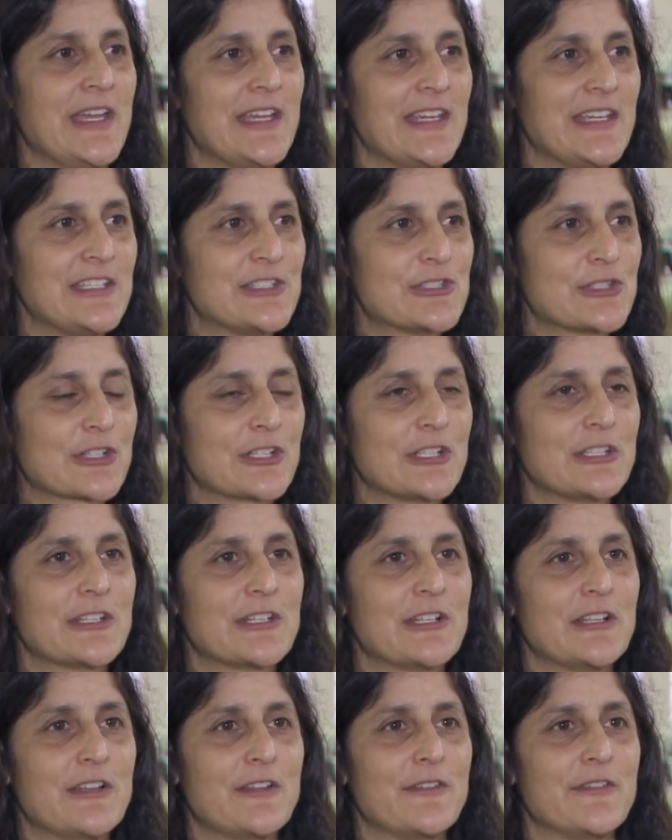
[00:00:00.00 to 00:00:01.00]
Во время
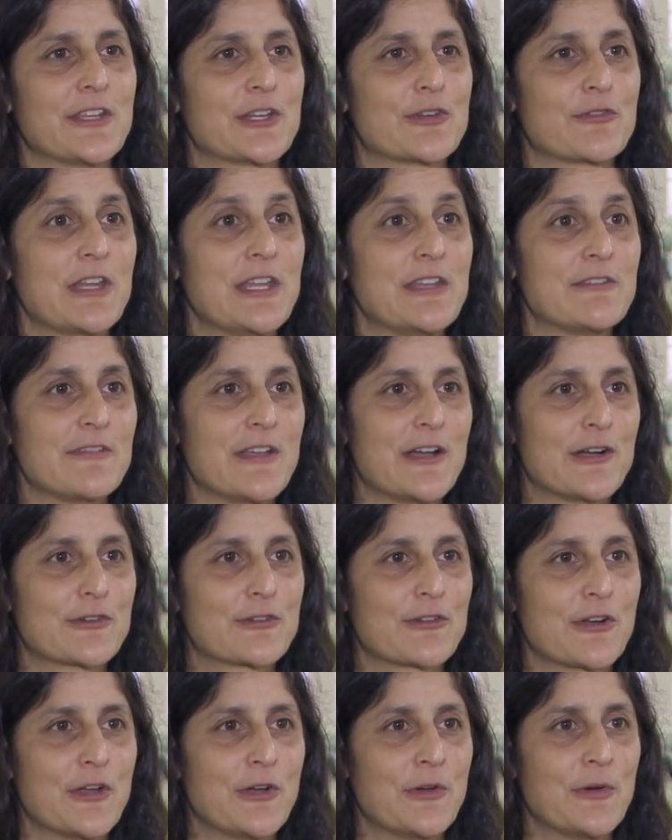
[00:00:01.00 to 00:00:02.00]
ужина он преподнес
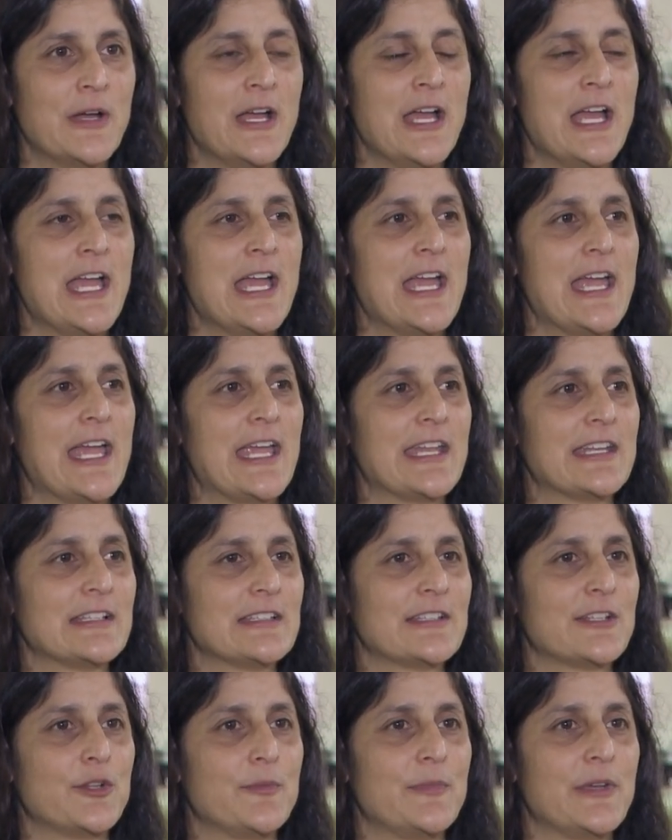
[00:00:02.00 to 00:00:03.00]
его мне и
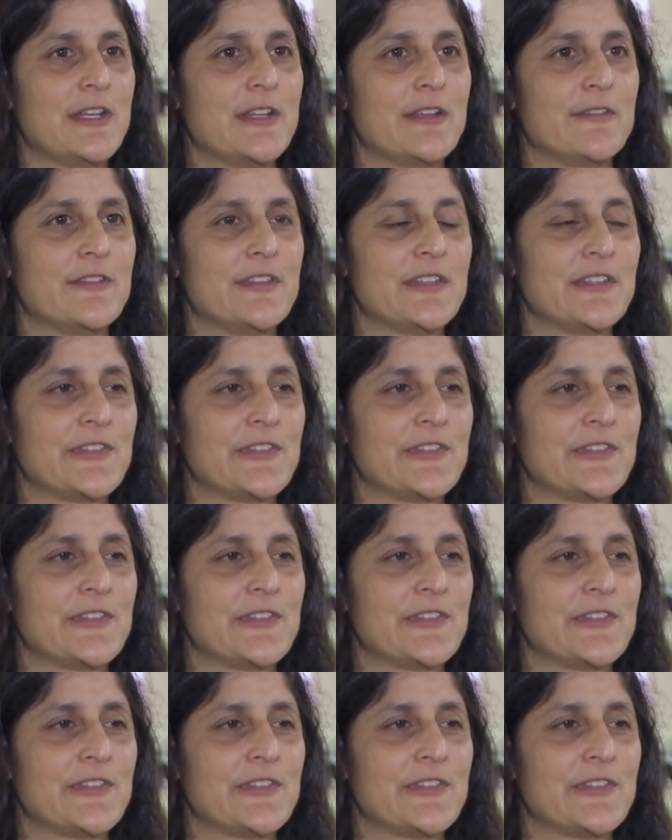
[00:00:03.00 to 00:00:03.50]
пожелал счастливого uh,